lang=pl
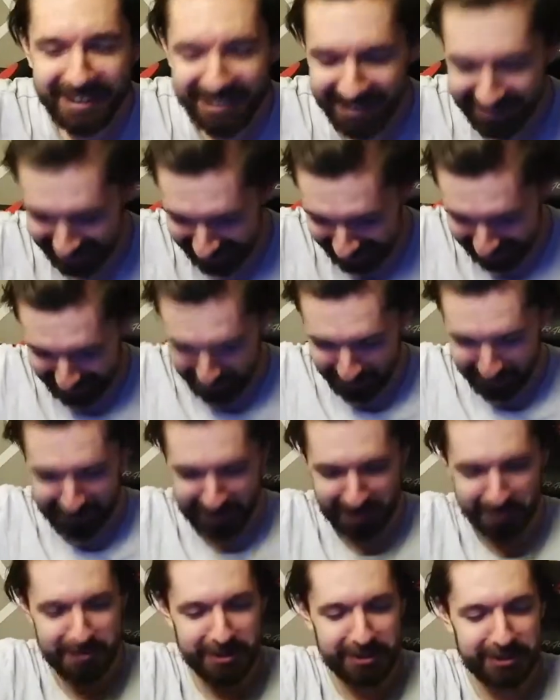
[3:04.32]
też
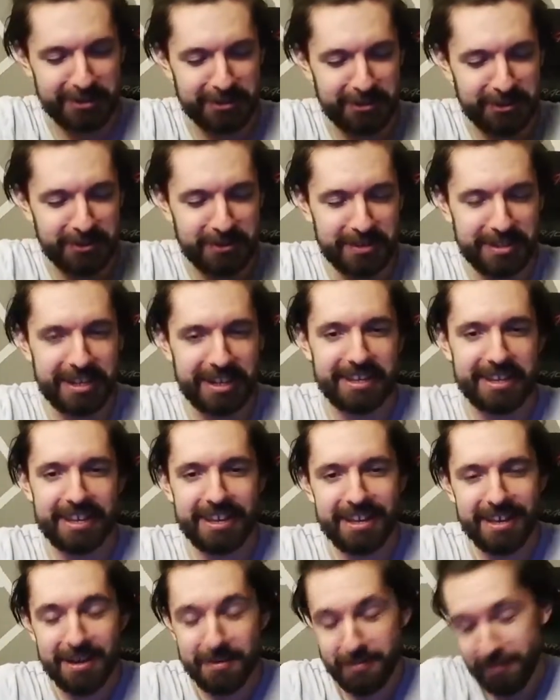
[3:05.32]
muszę mieć koszulkę, nie?
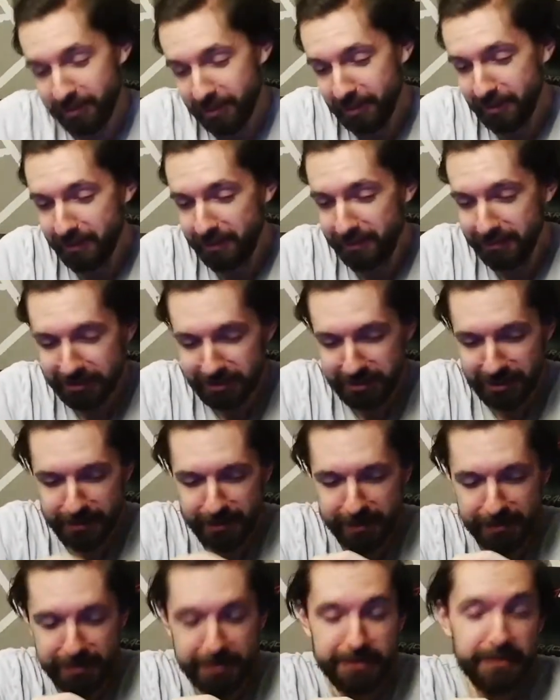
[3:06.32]
Muszę powiedzieć,
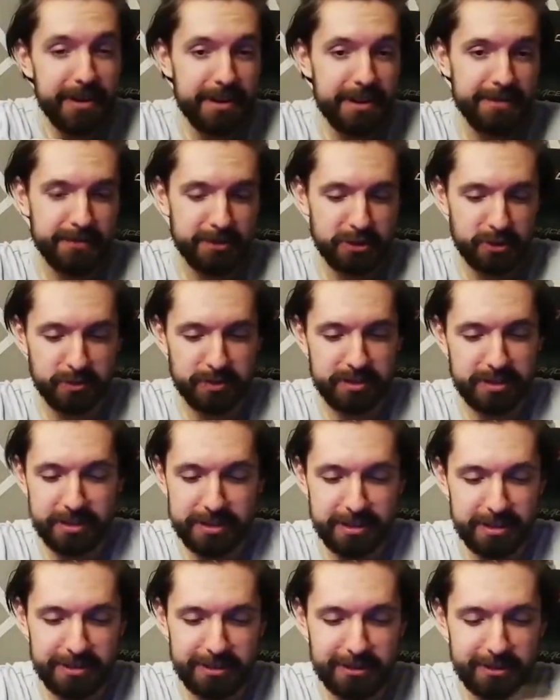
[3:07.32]
naprawdę fajnie wyszło. Nie,
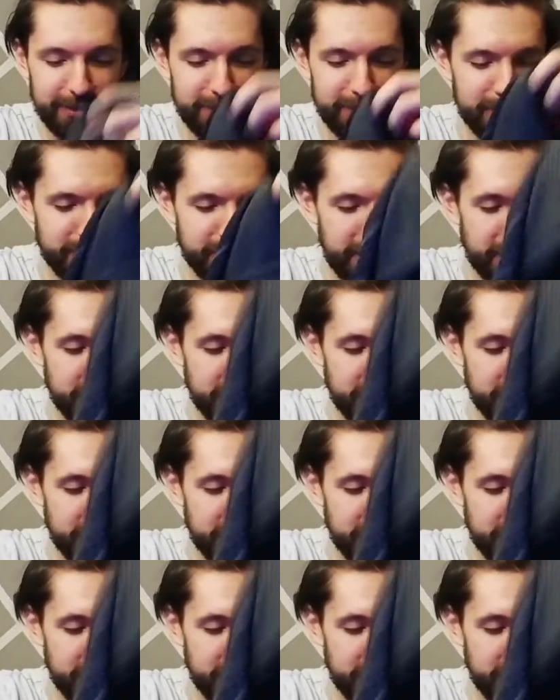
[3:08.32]
nie, nie sądziłem, że aż